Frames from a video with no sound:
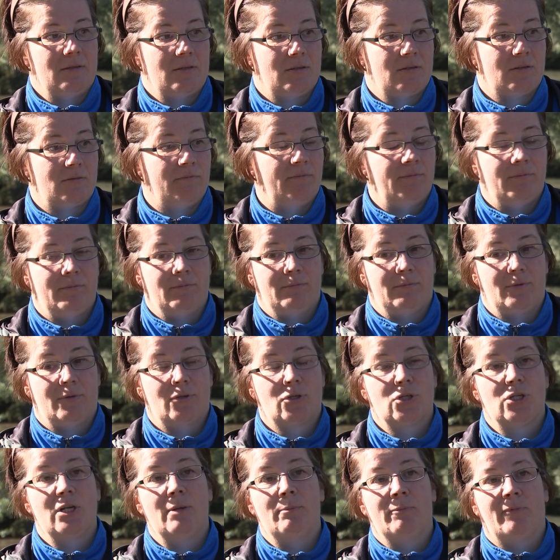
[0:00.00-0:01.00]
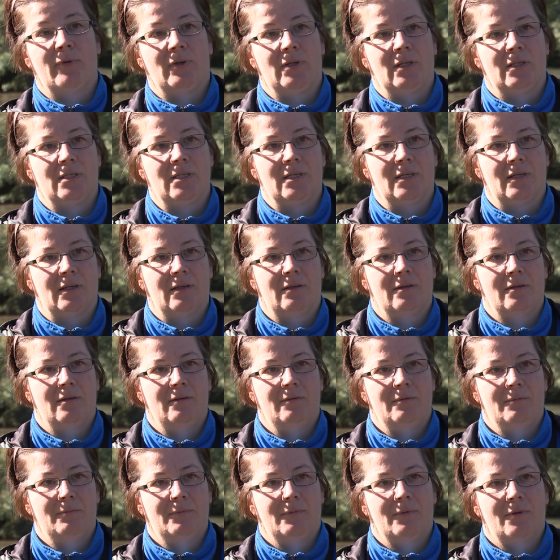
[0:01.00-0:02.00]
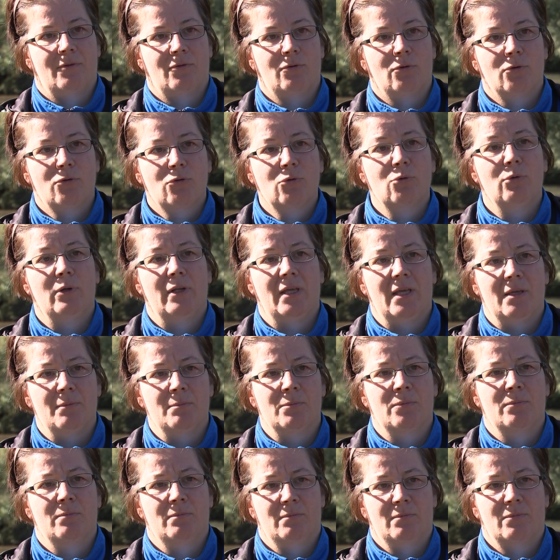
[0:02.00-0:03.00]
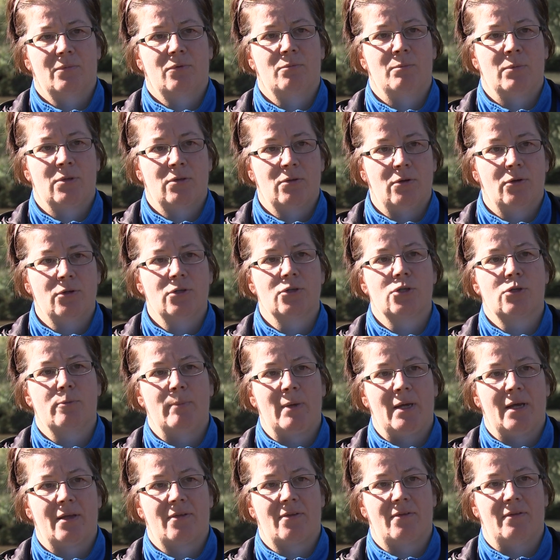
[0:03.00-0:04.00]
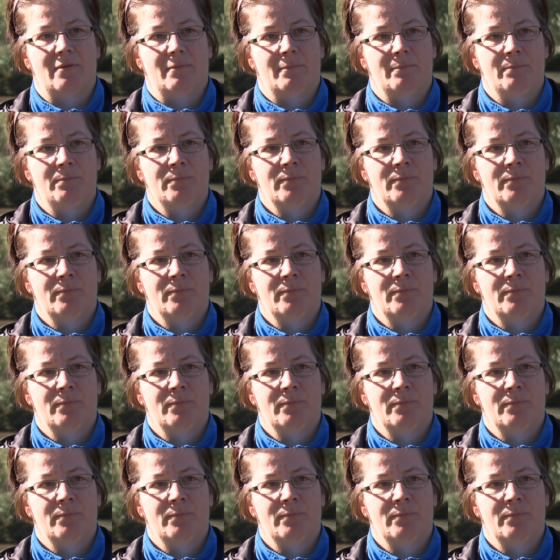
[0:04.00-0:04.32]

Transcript: ich, es ist schlimm für die Tiere so zu leben mit solchen Schmerzen.